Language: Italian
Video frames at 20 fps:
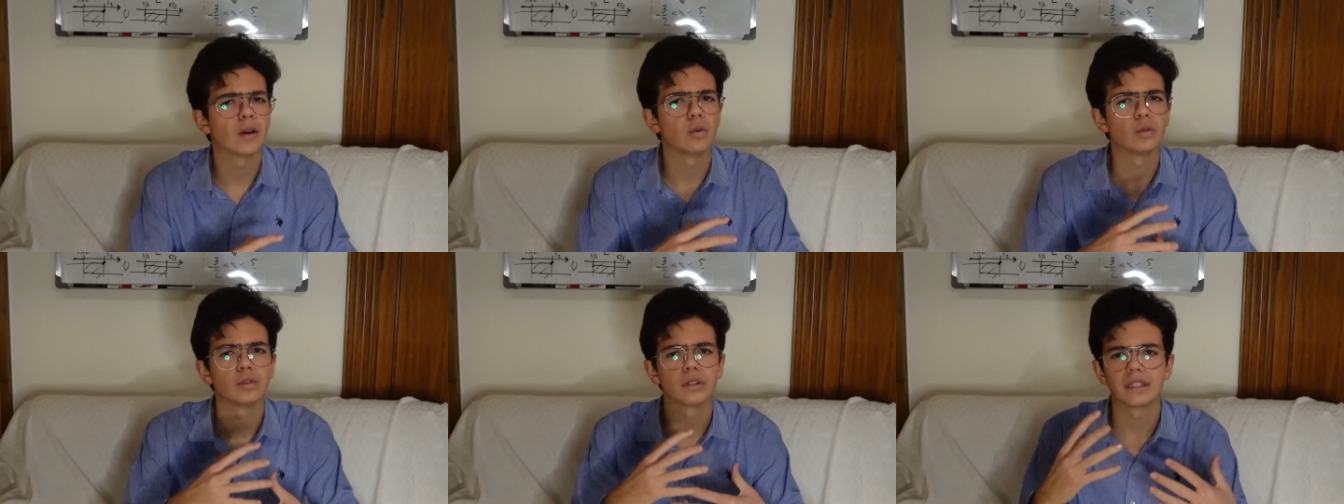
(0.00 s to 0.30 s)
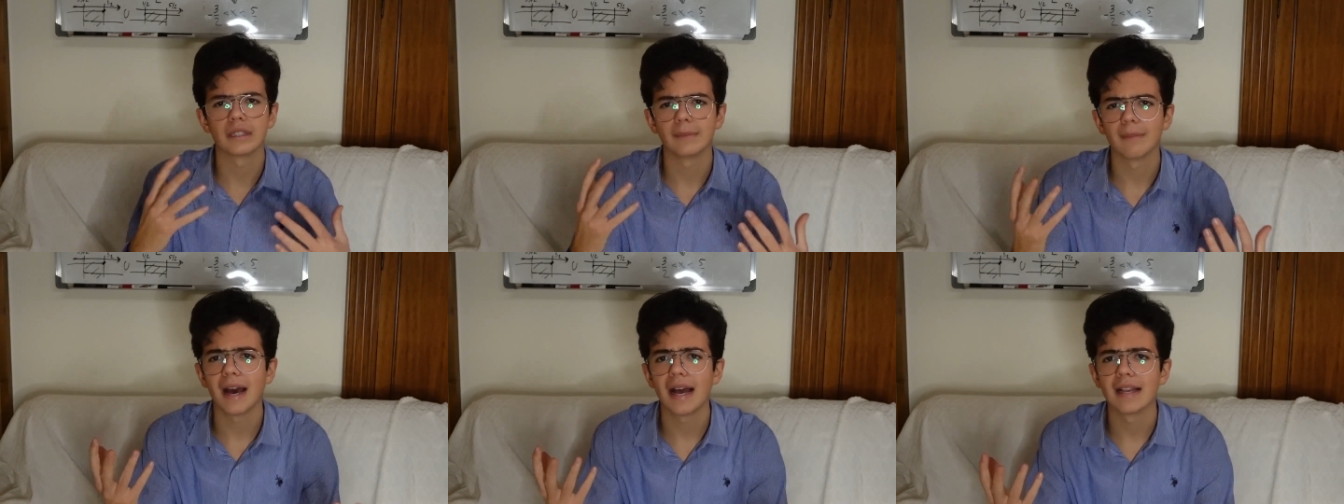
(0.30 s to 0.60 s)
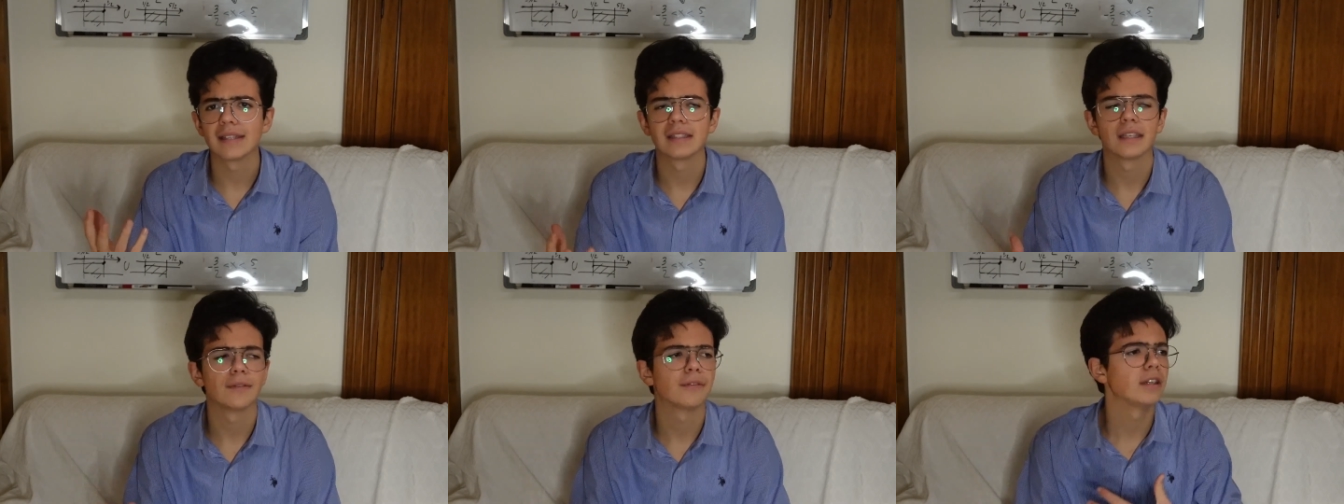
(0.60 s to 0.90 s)
cultura di
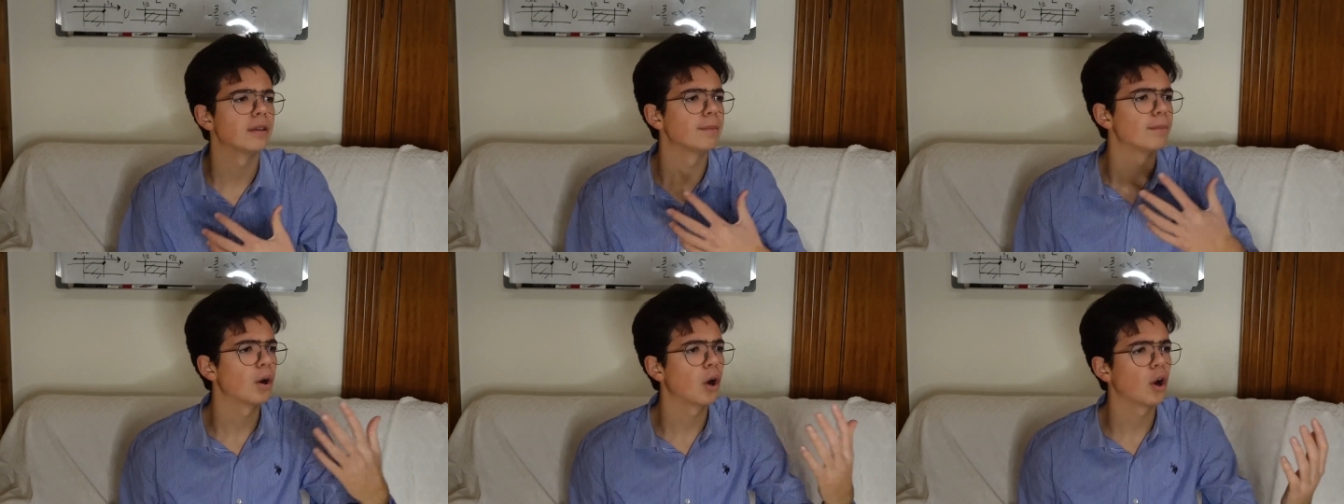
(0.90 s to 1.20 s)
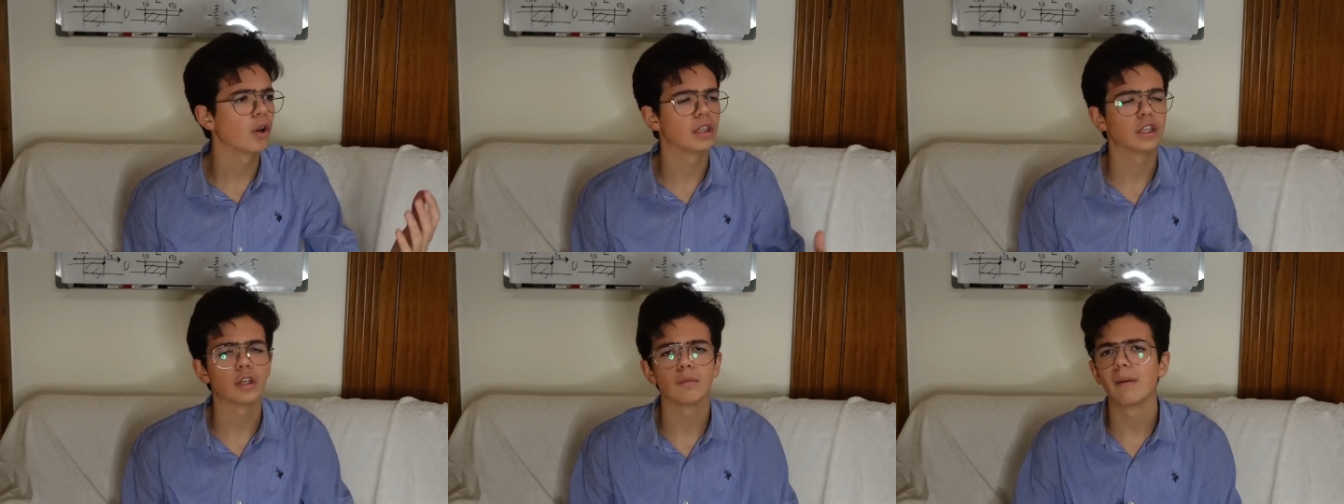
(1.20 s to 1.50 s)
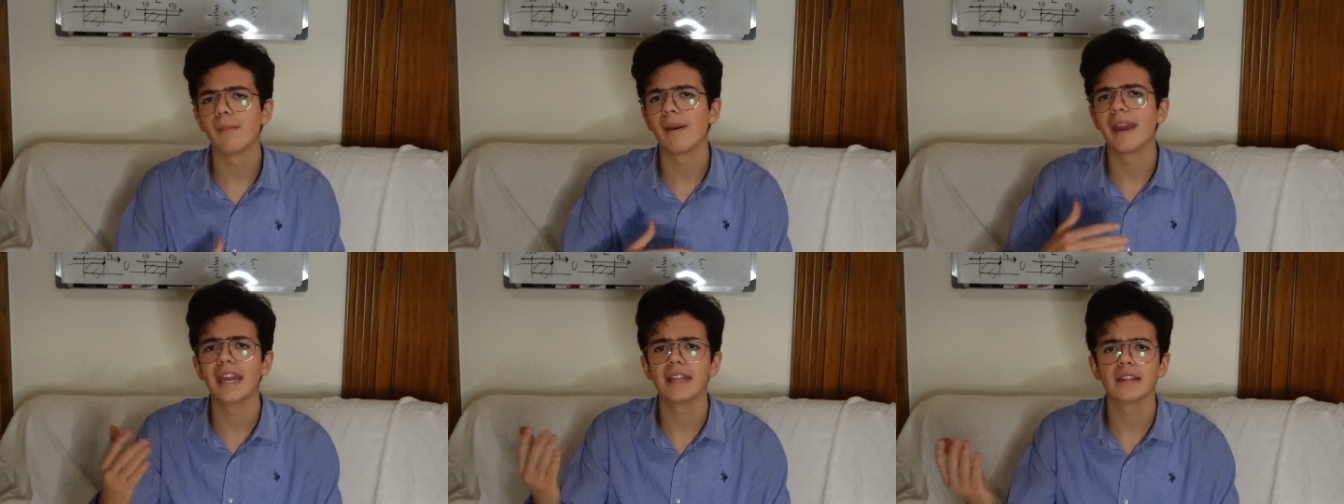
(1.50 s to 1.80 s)
massa, filmoni
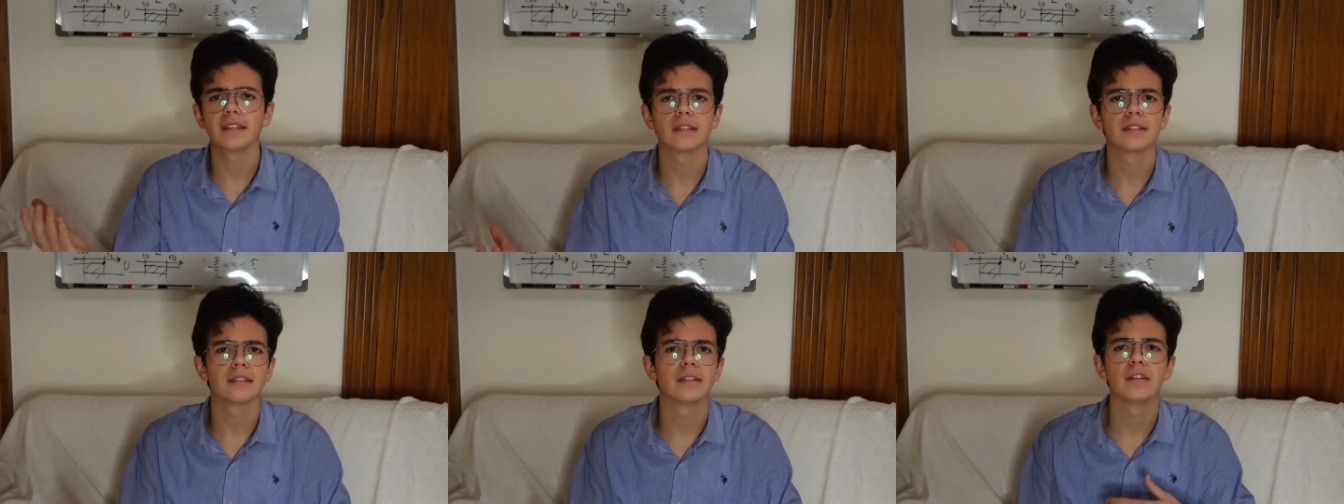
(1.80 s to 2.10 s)
come Matrix,